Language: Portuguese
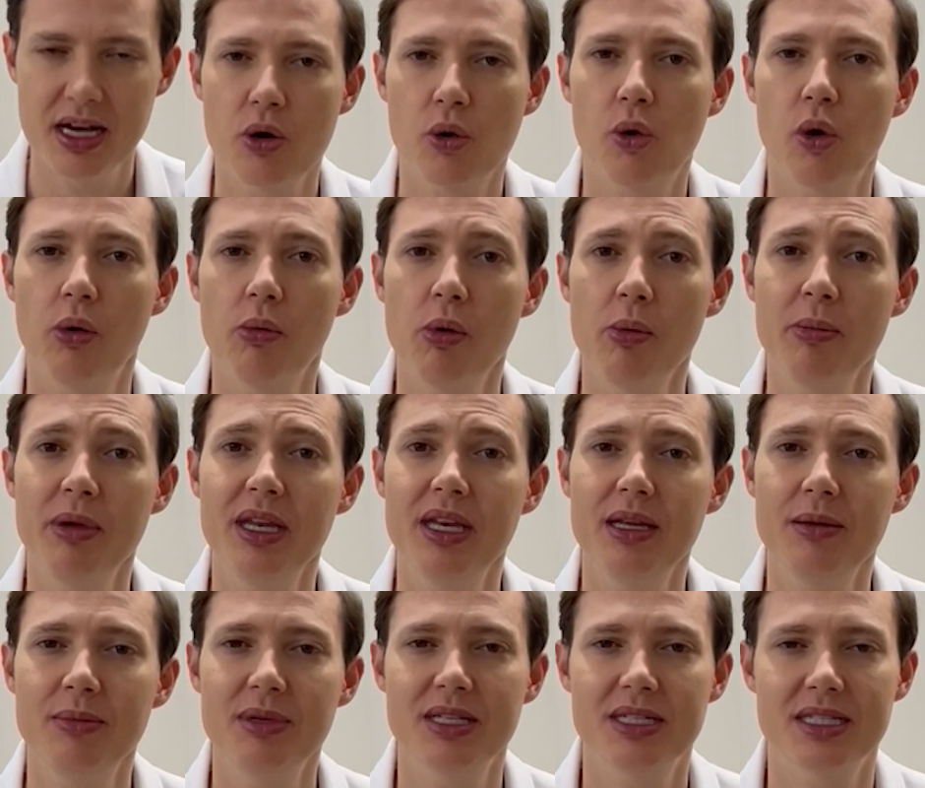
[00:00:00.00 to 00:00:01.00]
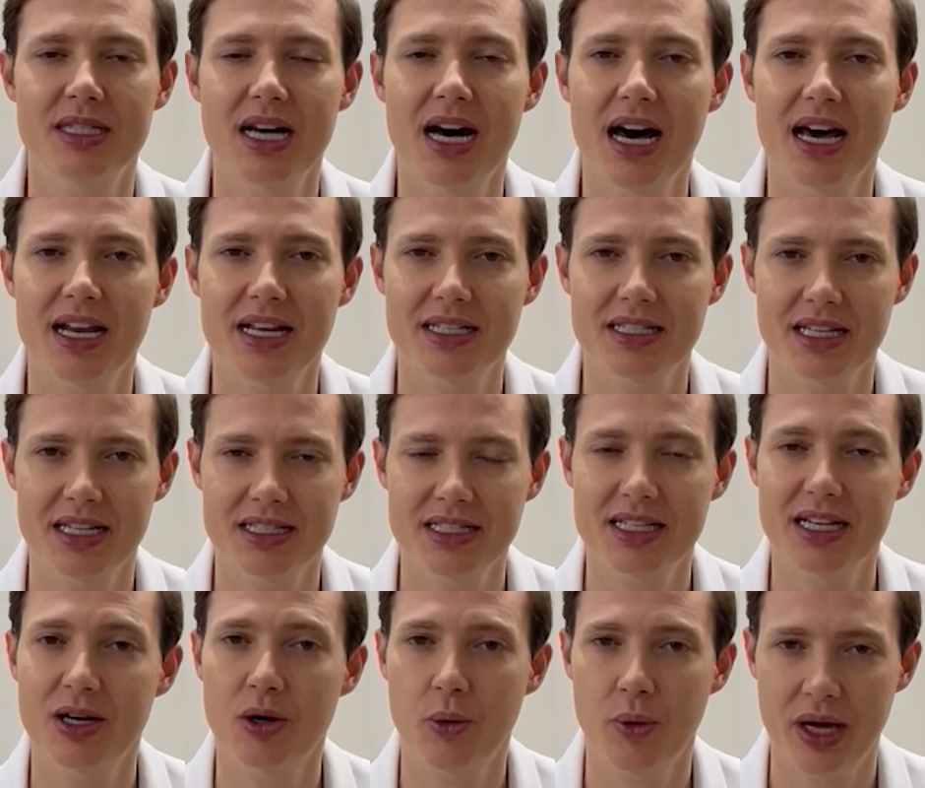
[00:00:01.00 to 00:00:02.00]
Como minimizar essas
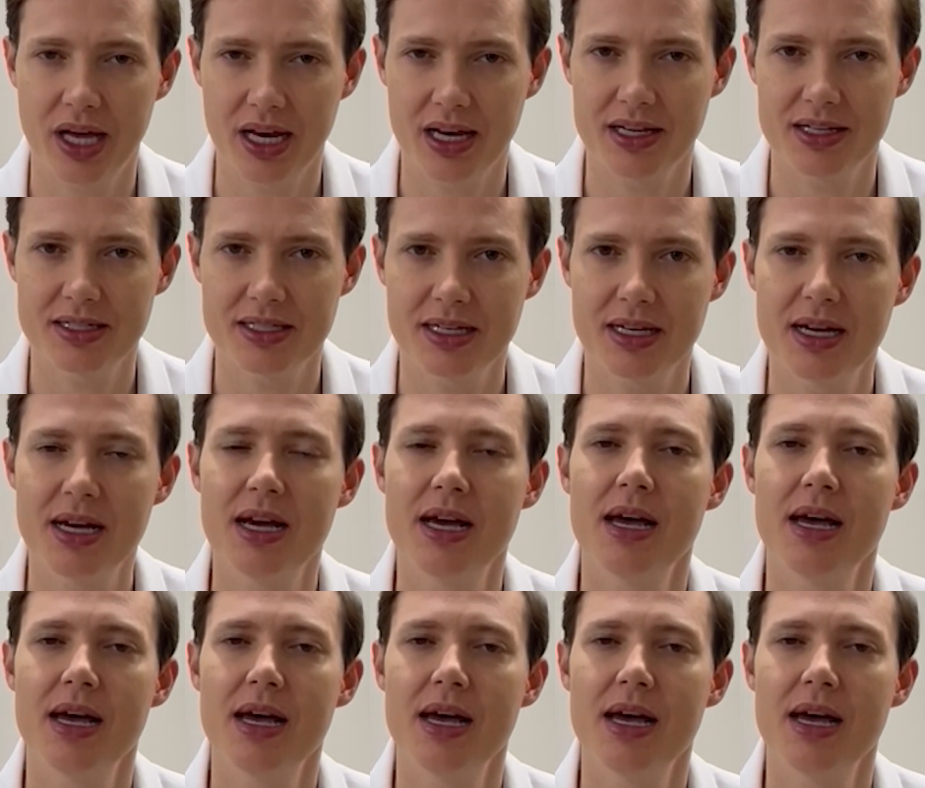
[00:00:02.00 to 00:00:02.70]
sequelas?